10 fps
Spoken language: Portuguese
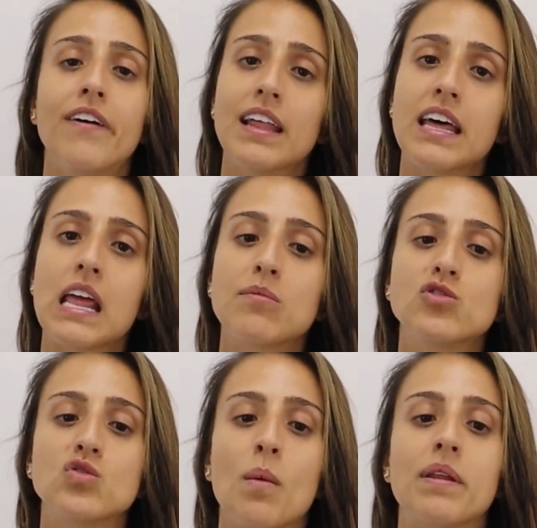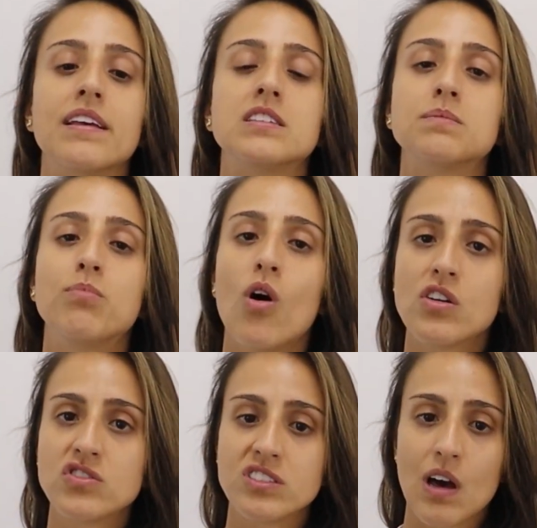Falaremos sobre
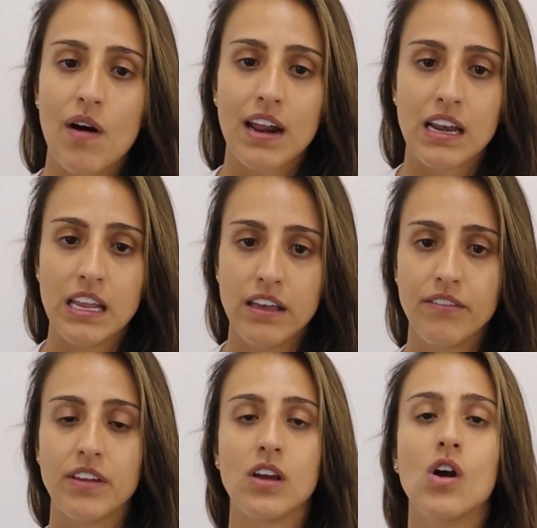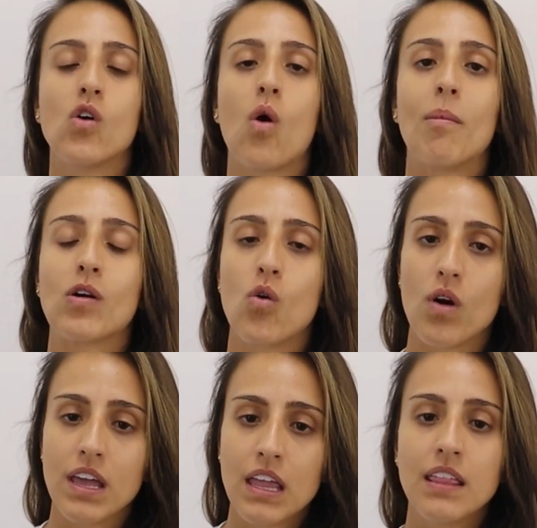esportes ao ar livre, como a
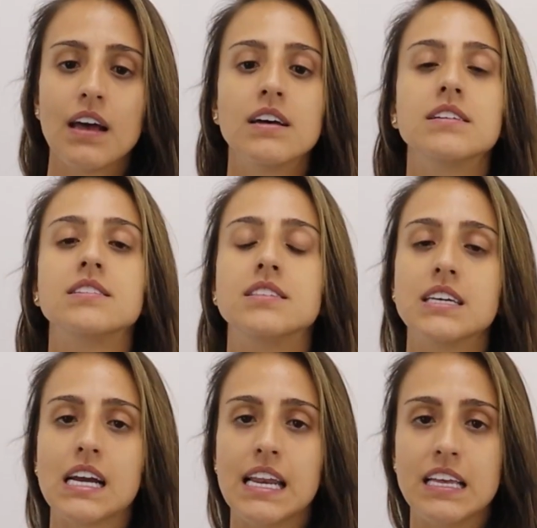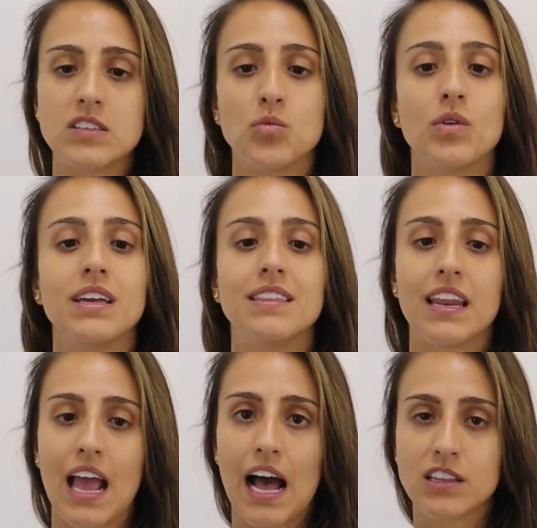corrida, ciclismo e
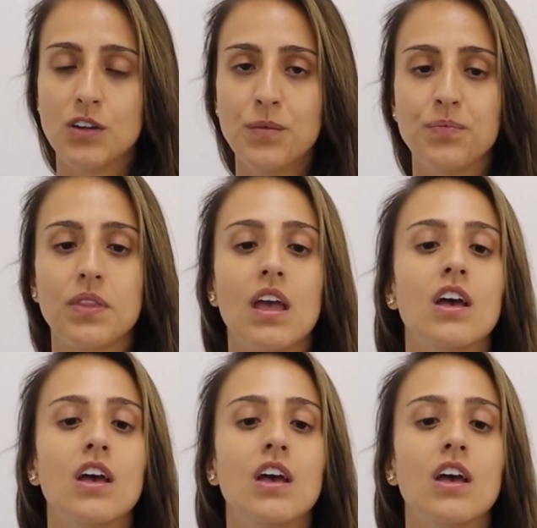triatlon,